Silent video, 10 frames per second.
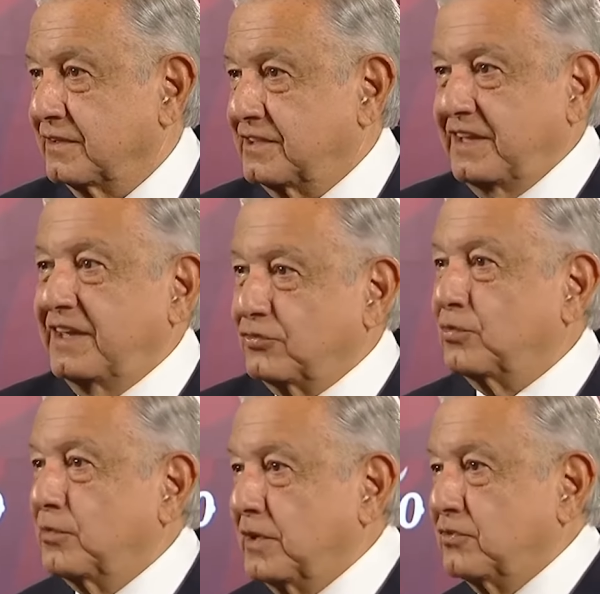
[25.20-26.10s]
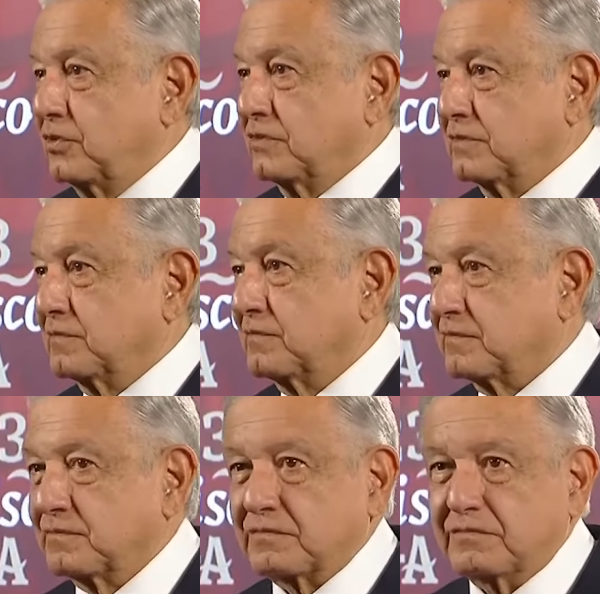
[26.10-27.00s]
Si en su momento
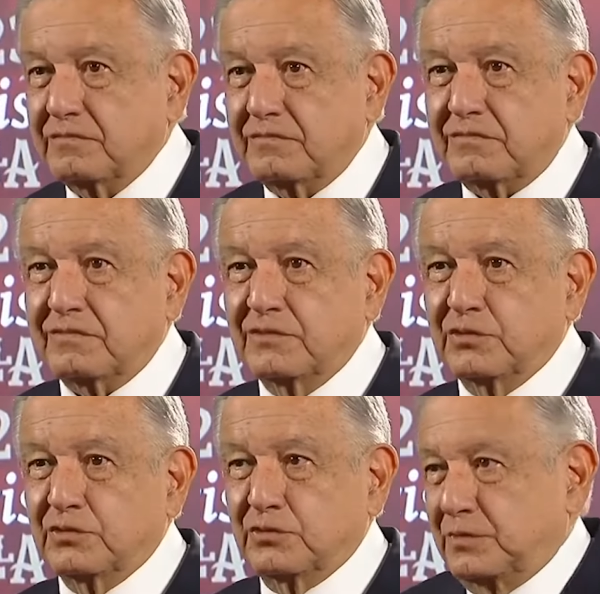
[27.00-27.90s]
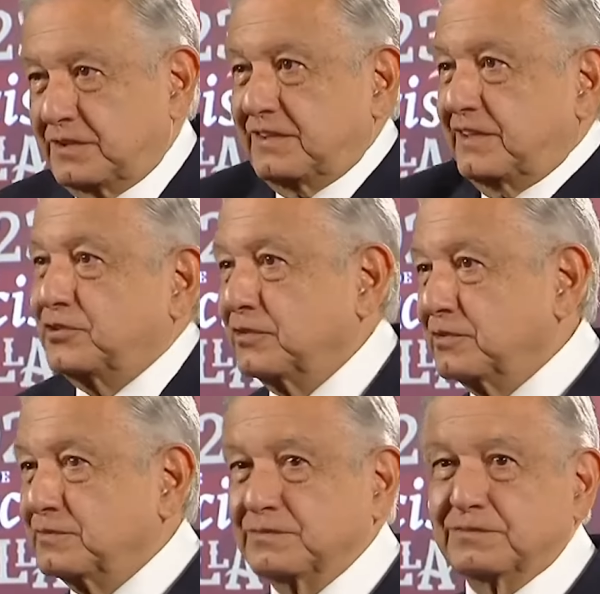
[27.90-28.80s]
hubiesen dicho,
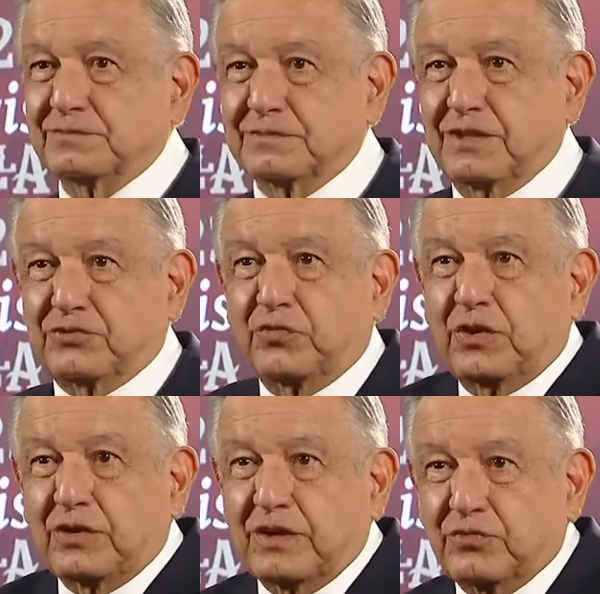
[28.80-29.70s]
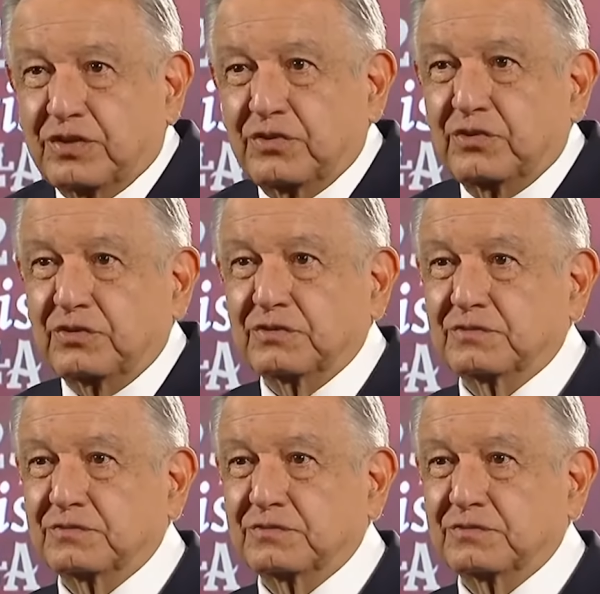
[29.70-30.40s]
esto fue lo que sucedió.